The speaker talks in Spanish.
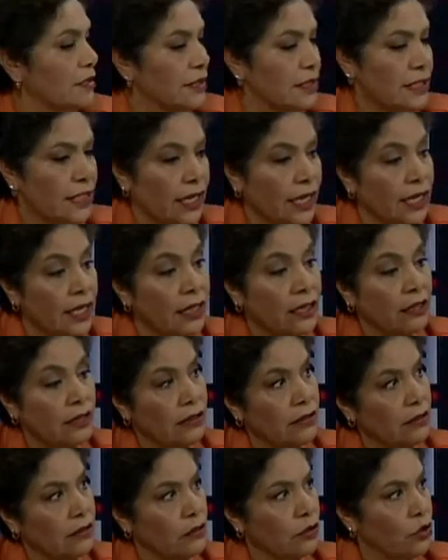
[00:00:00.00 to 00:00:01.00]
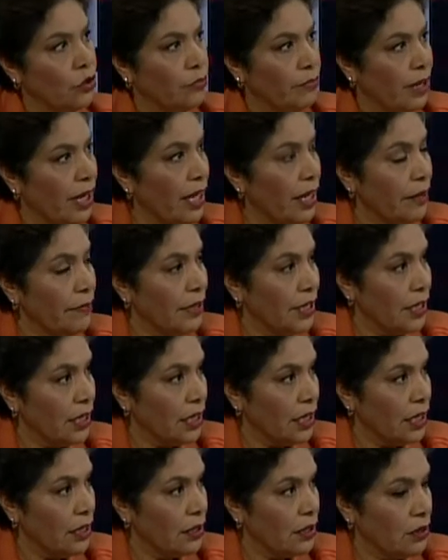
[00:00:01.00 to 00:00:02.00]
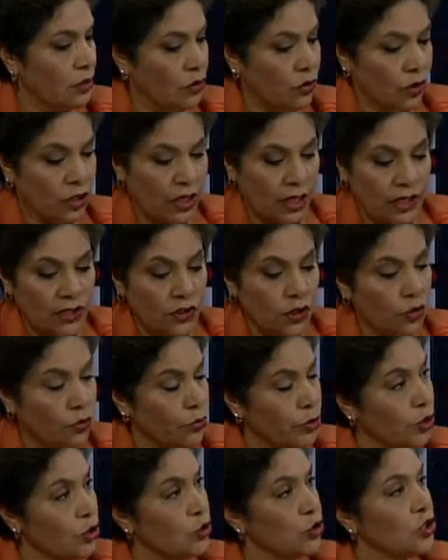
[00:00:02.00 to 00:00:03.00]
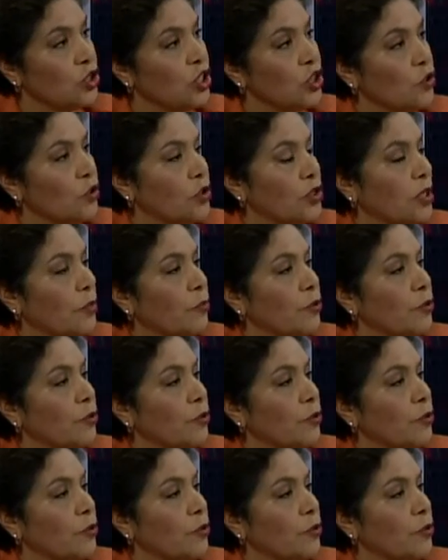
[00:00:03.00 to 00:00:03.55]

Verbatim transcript: si él va a avalar lo que en este momento se nota,